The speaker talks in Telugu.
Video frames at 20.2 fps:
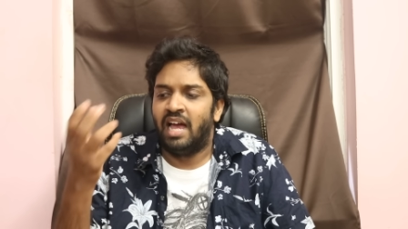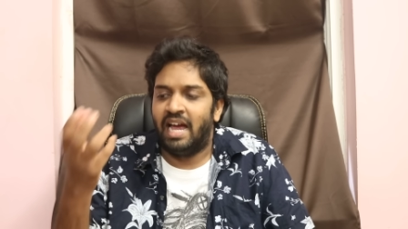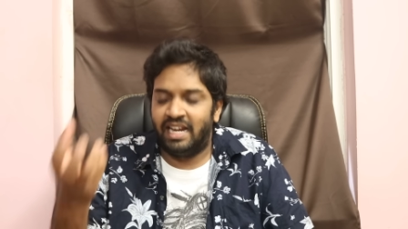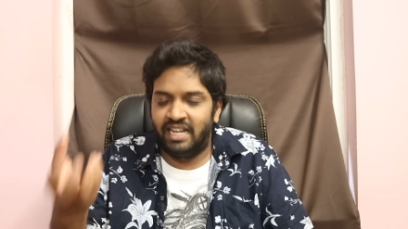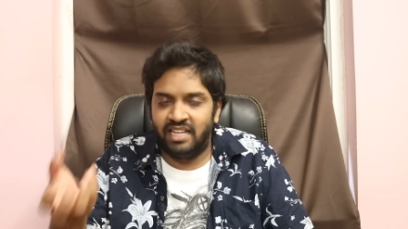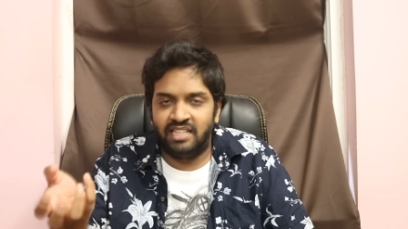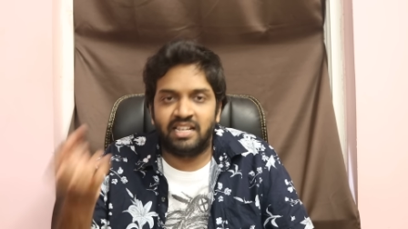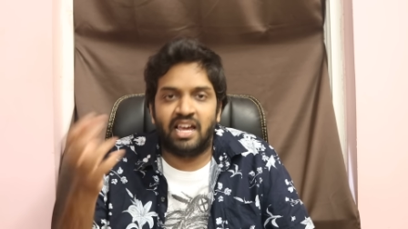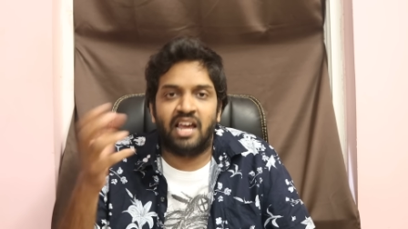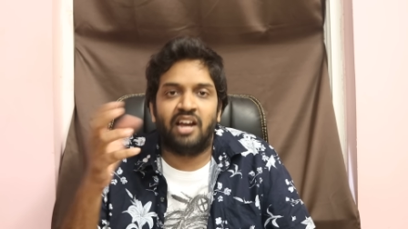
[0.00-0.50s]

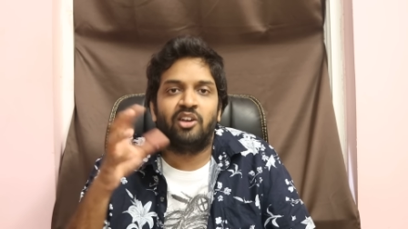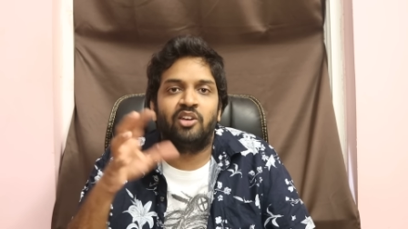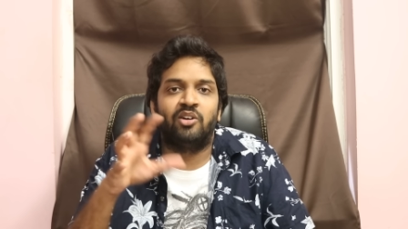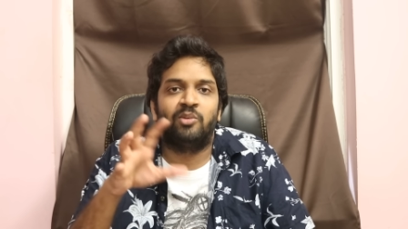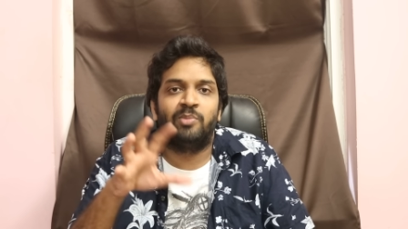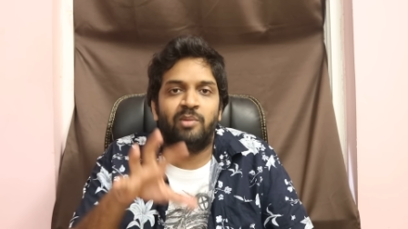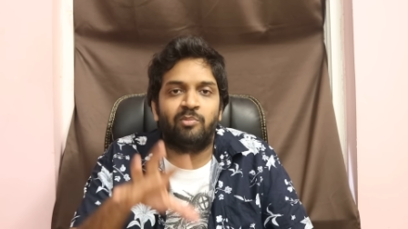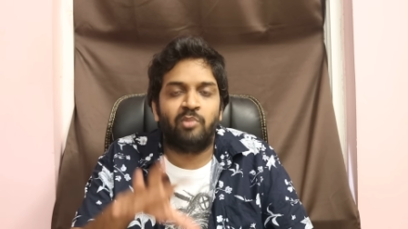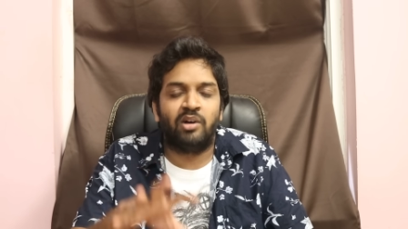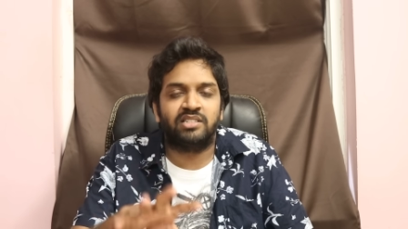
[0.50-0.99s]
అండ్ ఈ ఛానల్లో
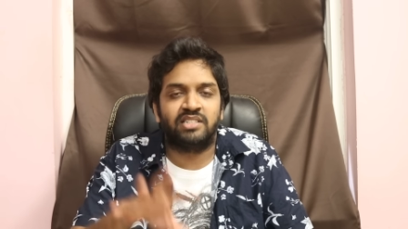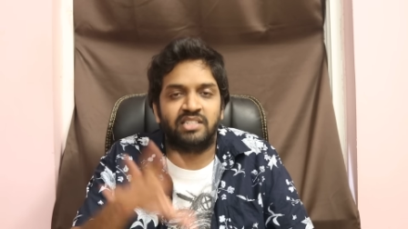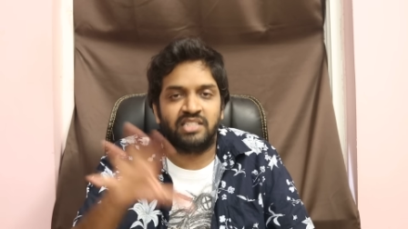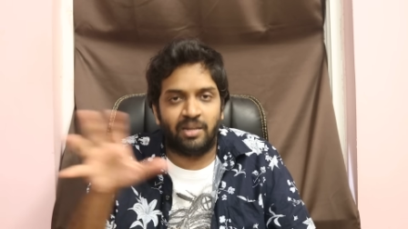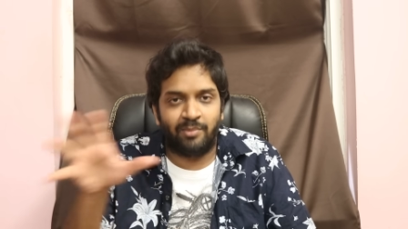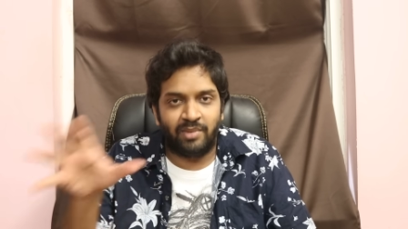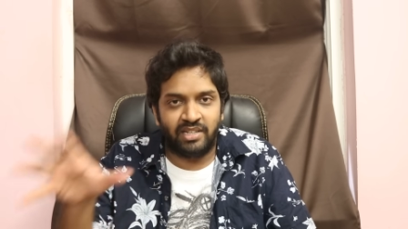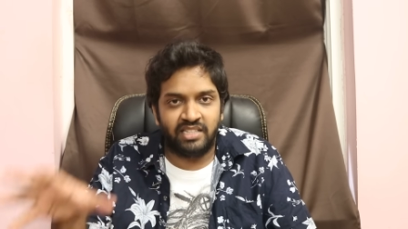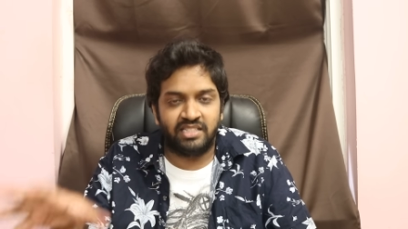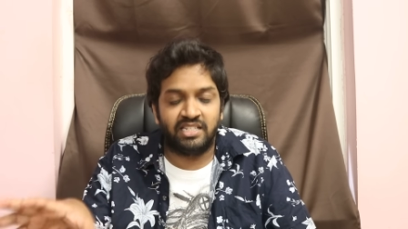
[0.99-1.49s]
బిగ్ బాస్కి
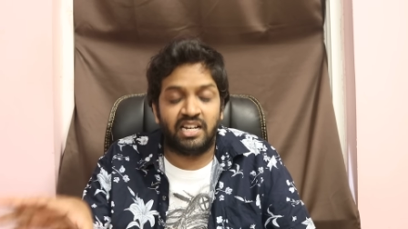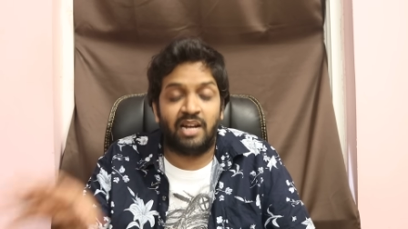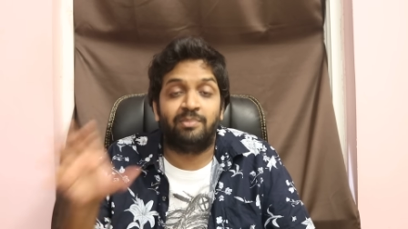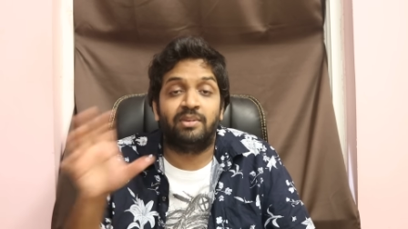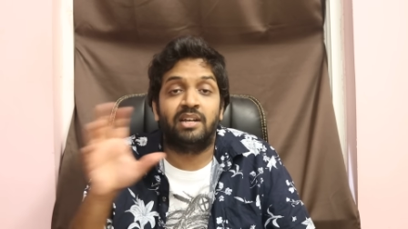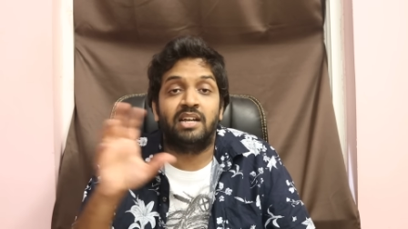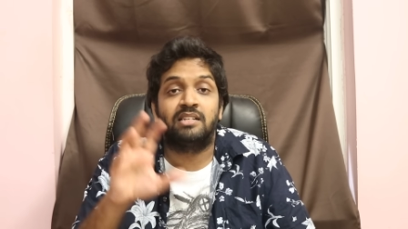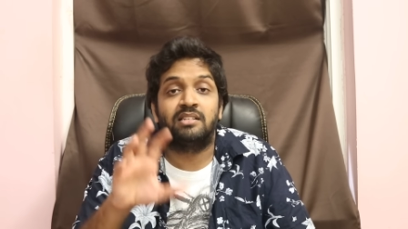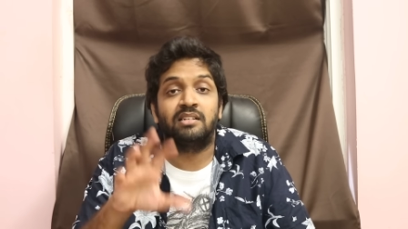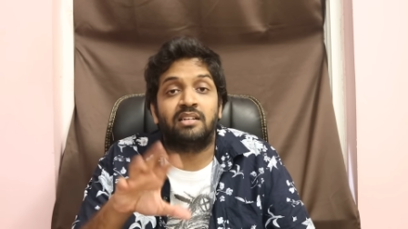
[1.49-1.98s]
సంబంధించిన
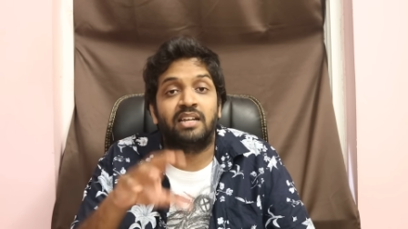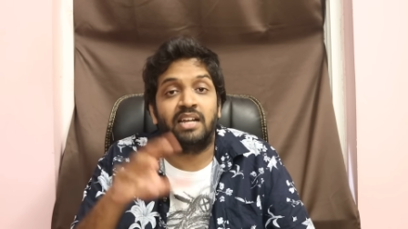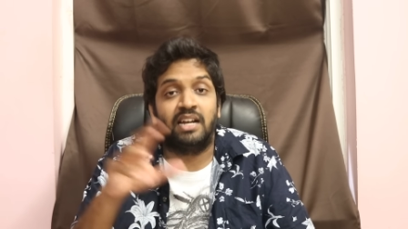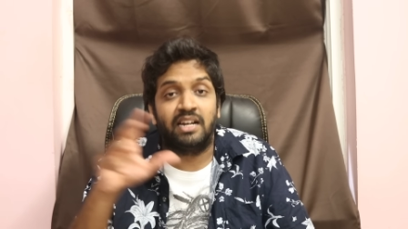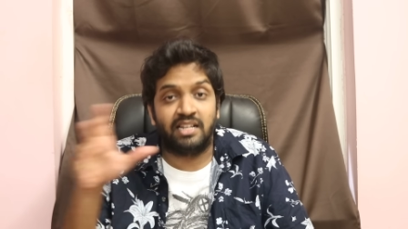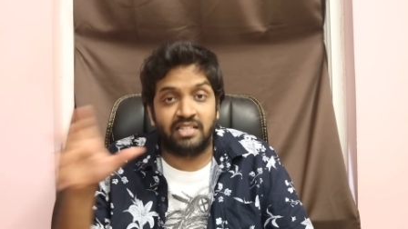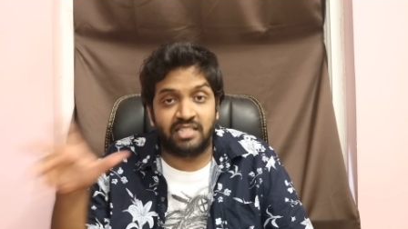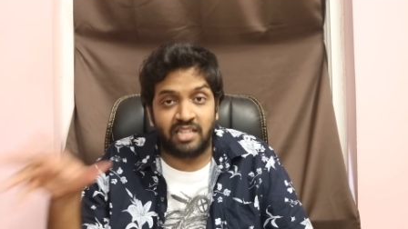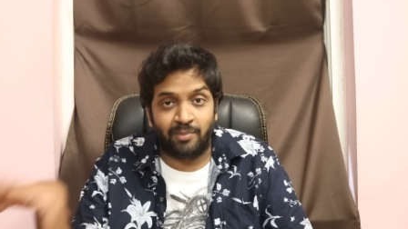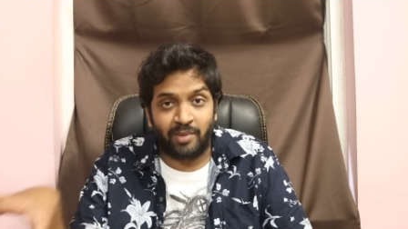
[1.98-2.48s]
అప్డేట్స్
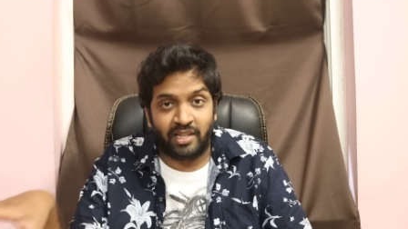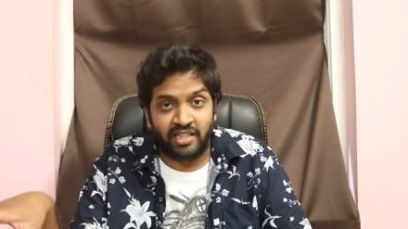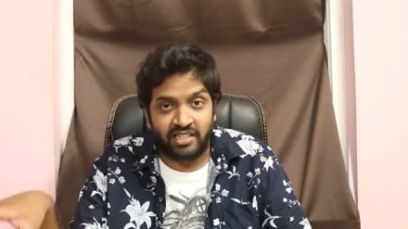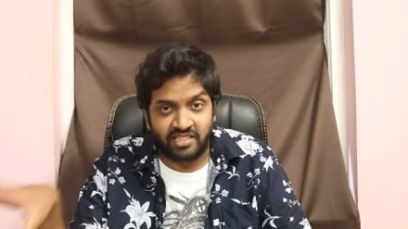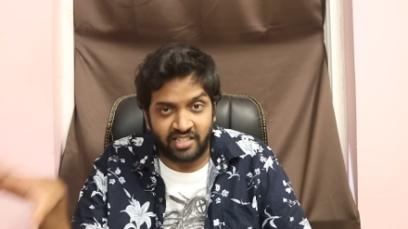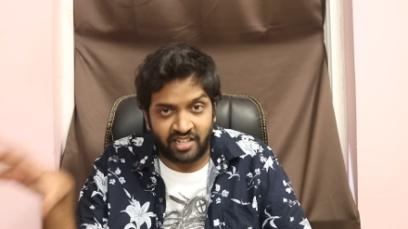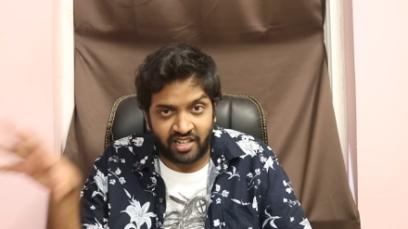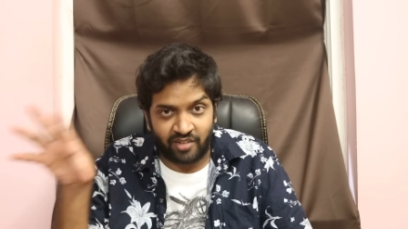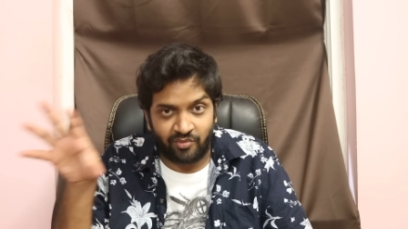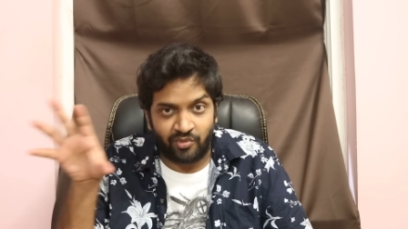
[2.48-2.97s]
క్రికెట్కి
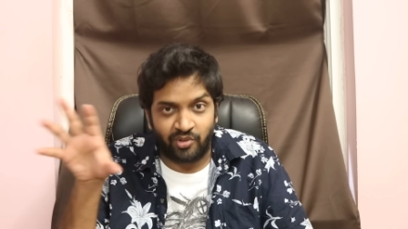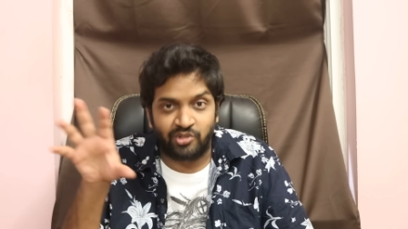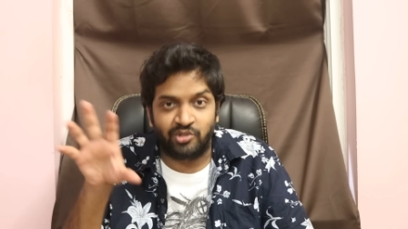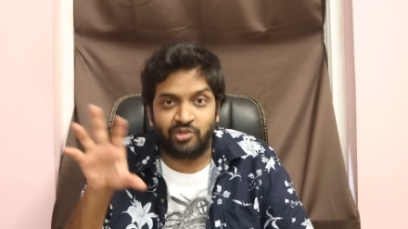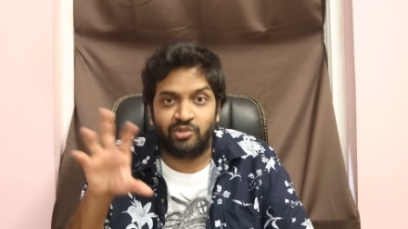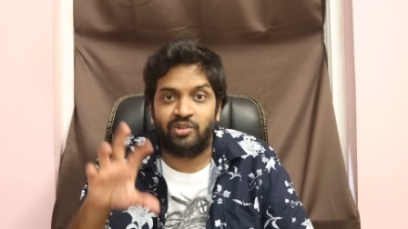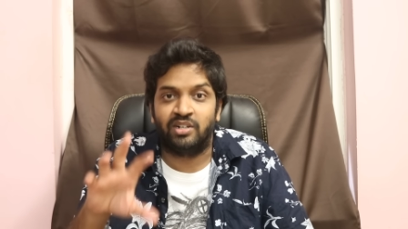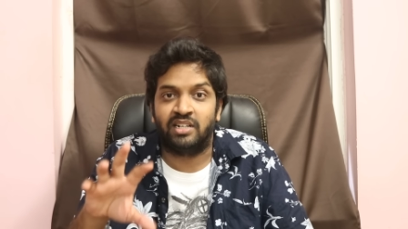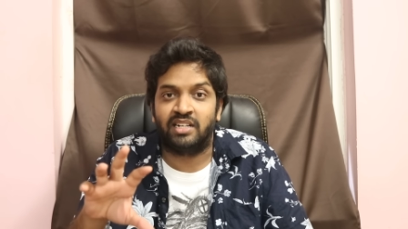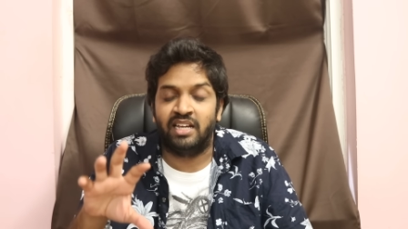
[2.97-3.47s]
సంబంధించిన రివ్యూస్
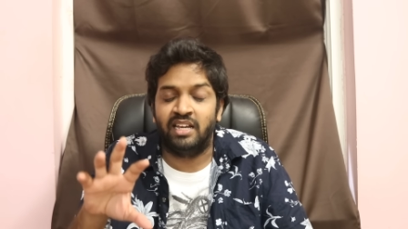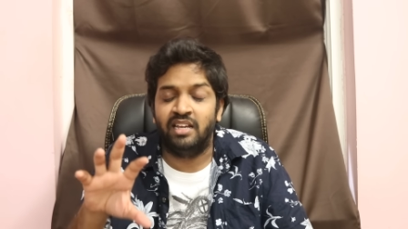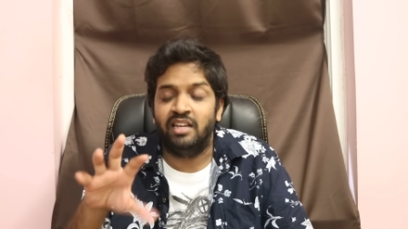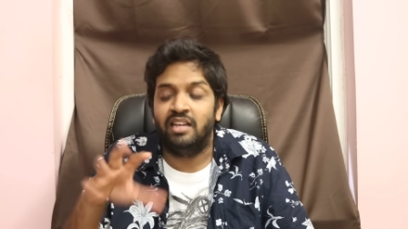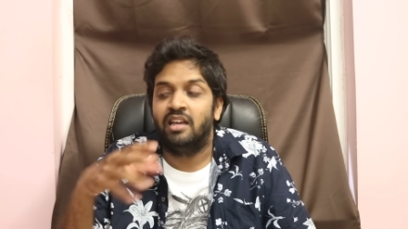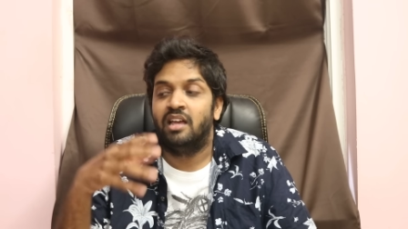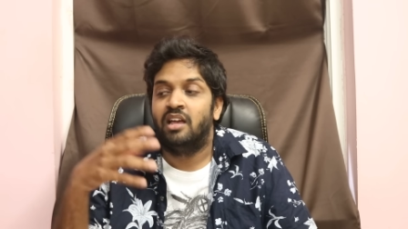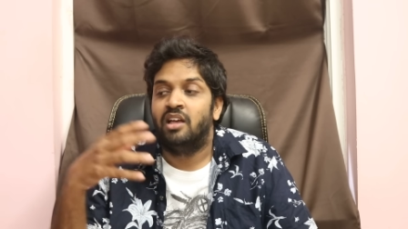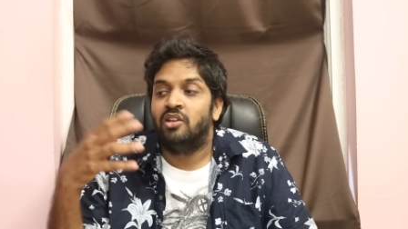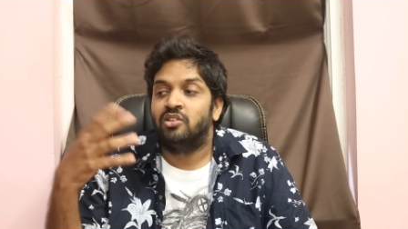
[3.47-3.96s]
ఉంటాయి
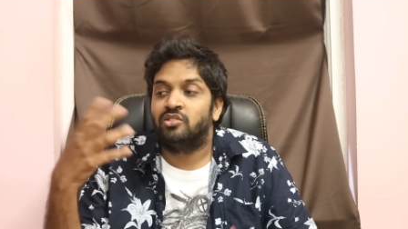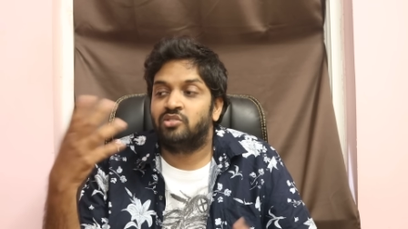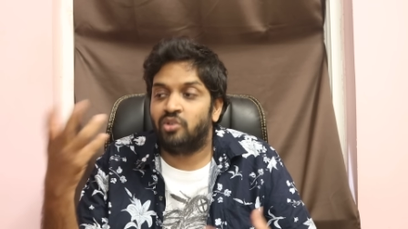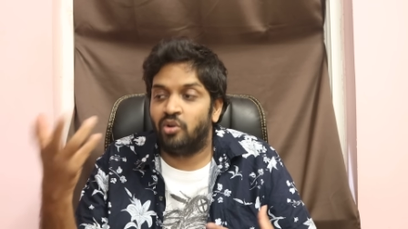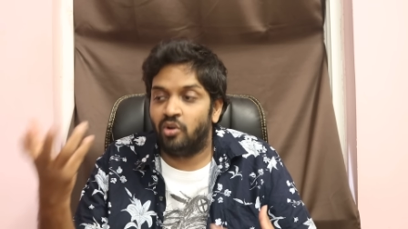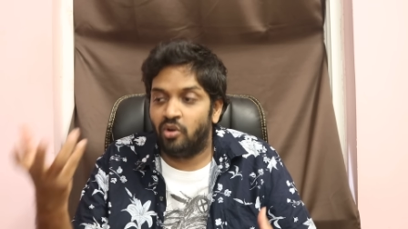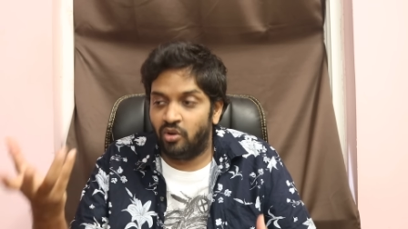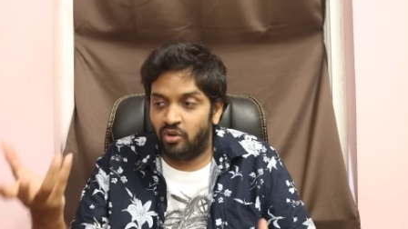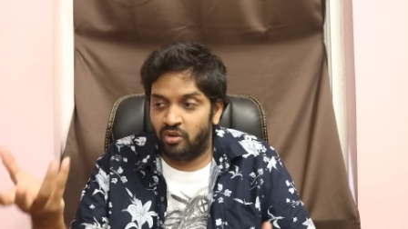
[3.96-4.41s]
సో